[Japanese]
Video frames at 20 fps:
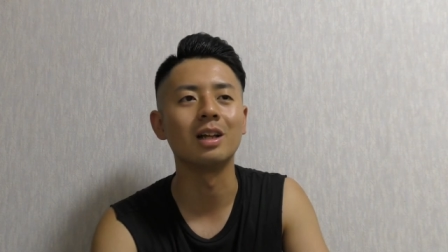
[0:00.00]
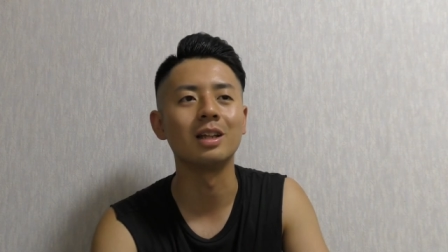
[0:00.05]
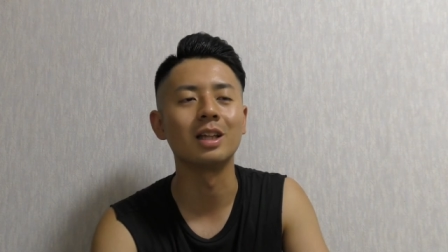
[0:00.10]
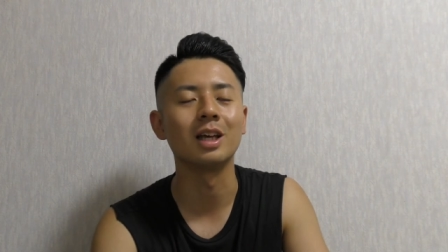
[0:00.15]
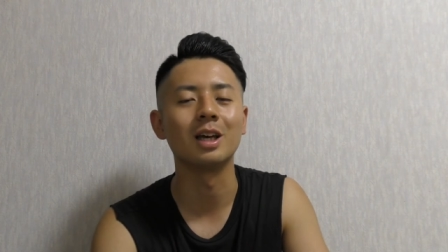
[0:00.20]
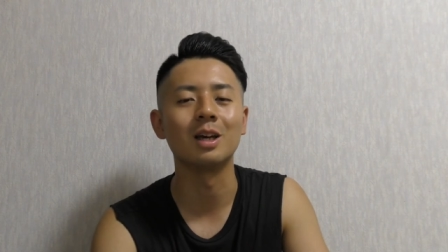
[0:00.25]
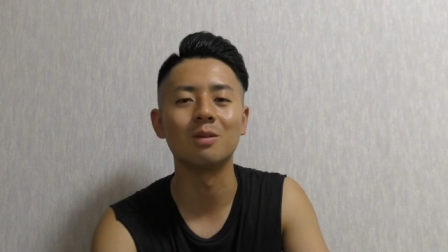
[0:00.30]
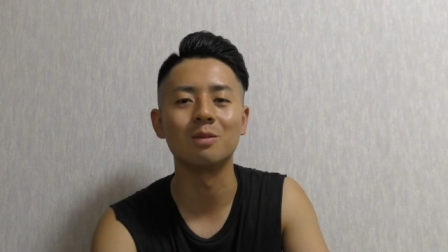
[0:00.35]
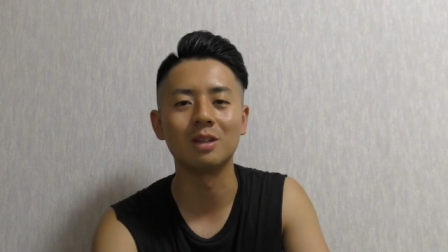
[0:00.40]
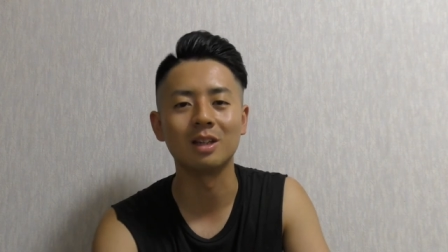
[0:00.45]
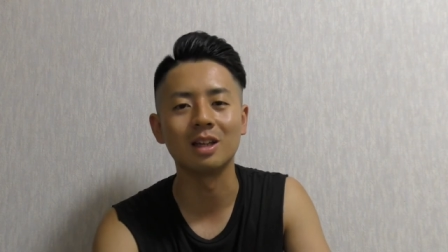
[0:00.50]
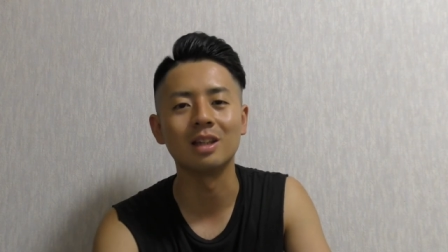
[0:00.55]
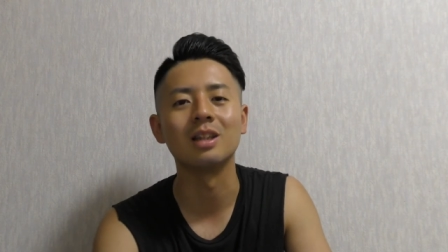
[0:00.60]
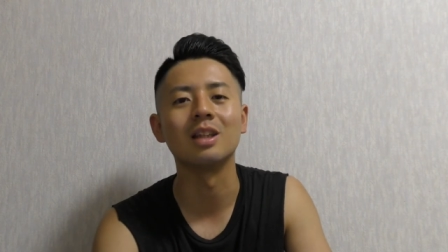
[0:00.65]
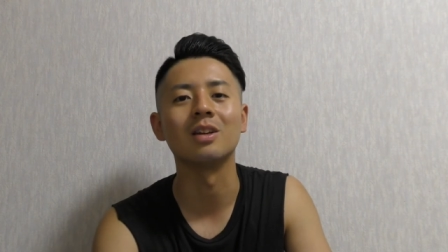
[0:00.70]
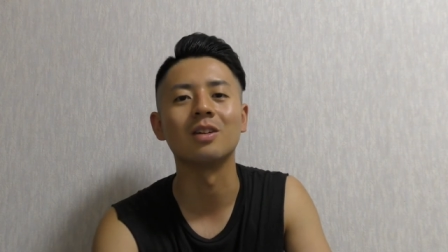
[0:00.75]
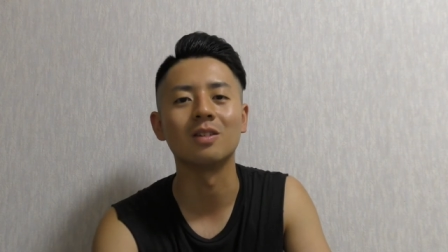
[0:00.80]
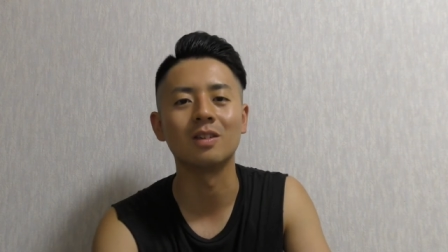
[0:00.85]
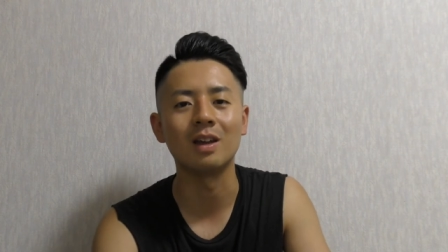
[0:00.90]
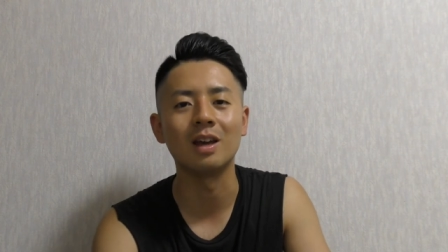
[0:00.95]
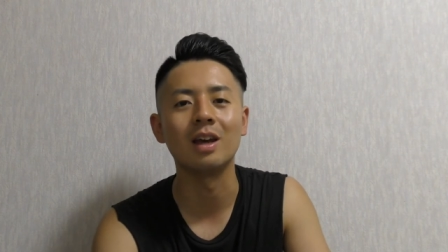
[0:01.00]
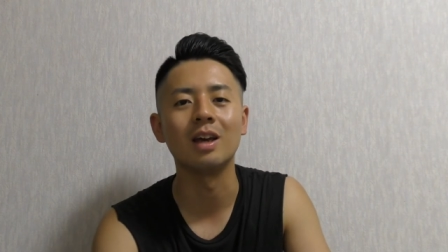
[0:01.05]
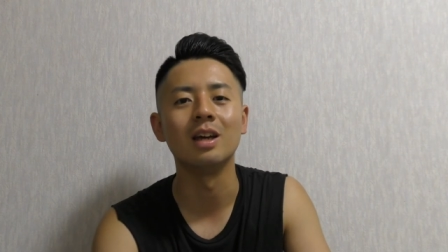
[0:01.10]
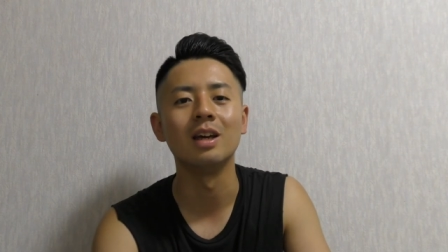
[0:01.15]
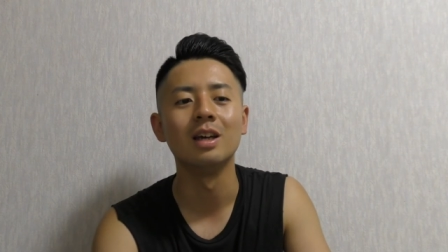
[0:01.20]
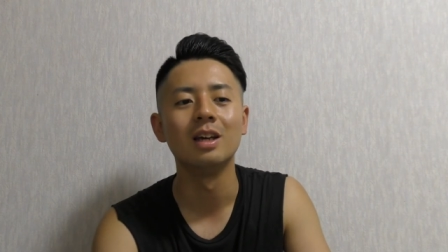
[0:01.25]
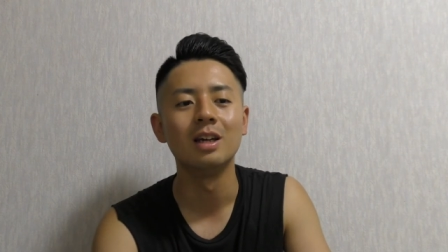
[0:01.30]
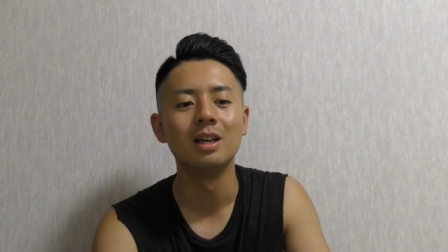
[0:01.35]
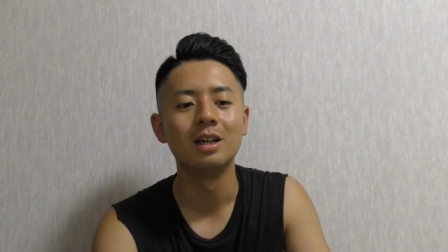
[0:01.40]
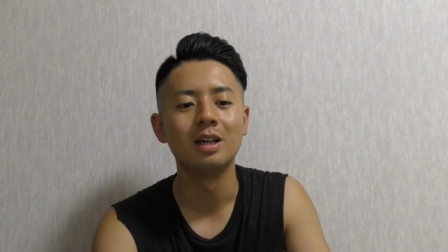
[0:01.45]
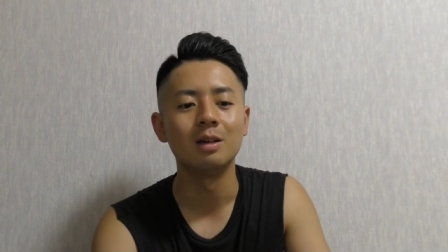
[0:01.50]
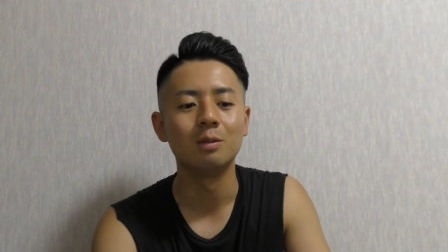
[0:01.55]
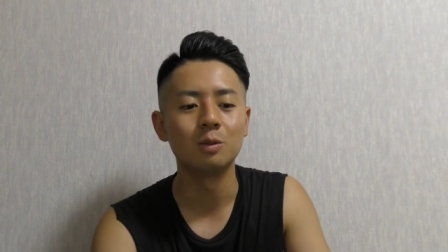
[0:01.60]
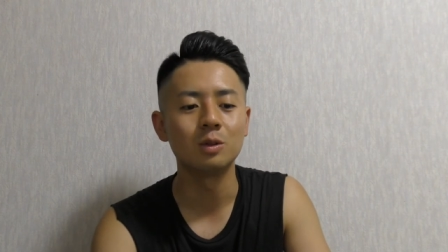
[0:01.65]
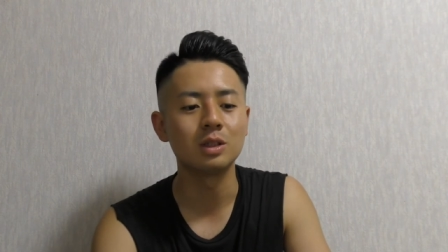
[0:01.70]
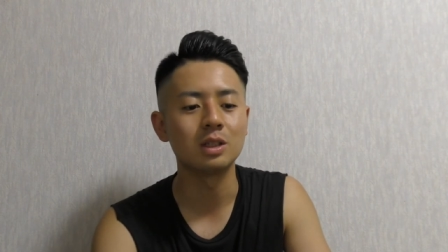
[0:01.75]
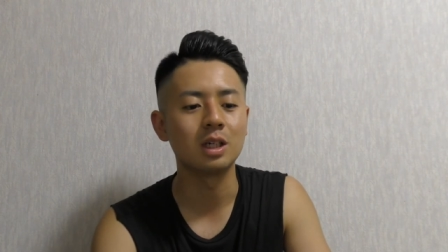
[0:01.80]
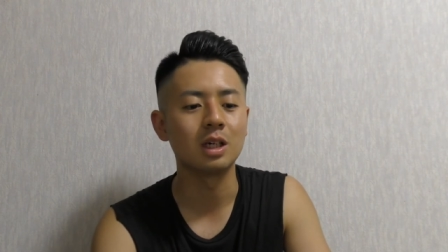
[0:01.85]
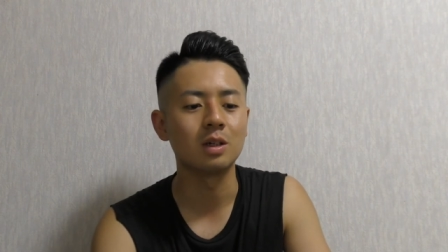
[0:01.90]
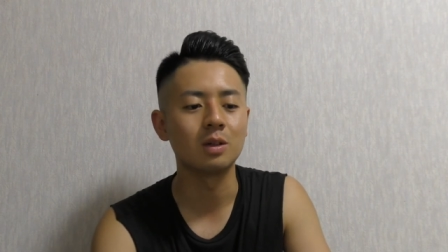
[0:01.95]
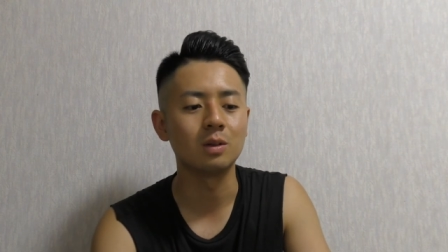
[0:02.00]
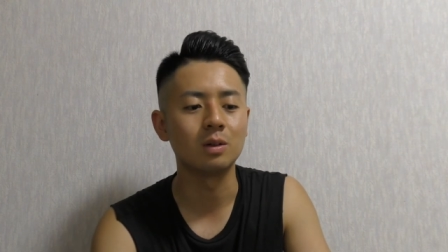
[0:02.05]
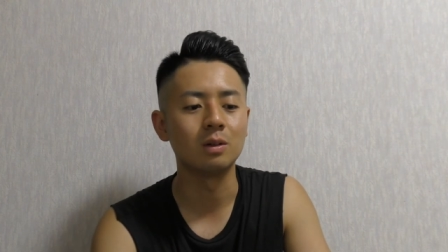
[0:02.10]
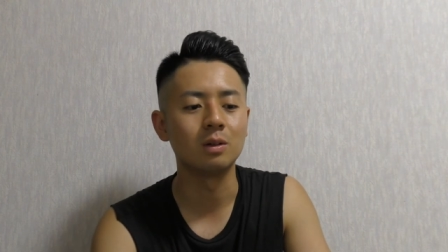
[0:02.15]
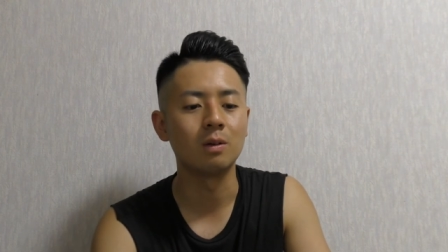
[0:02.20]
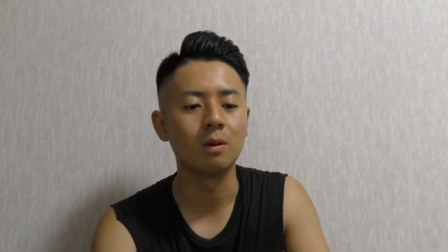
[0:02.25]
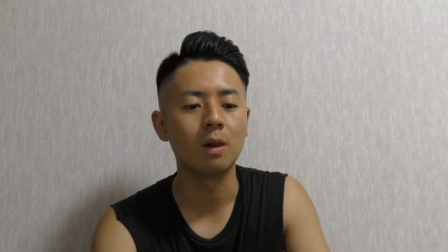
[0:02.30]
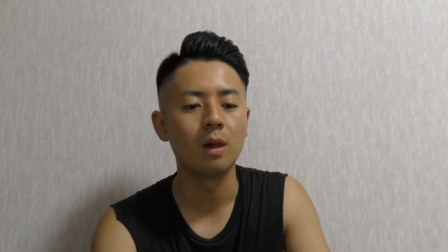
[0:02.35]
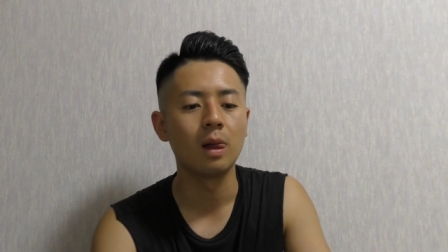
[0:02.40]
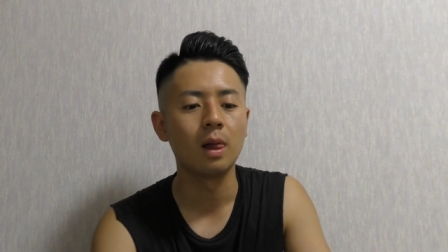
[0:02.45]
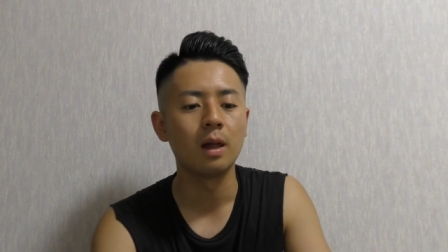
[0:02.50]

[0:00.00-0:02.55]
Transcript: 悩みだったのでもしあの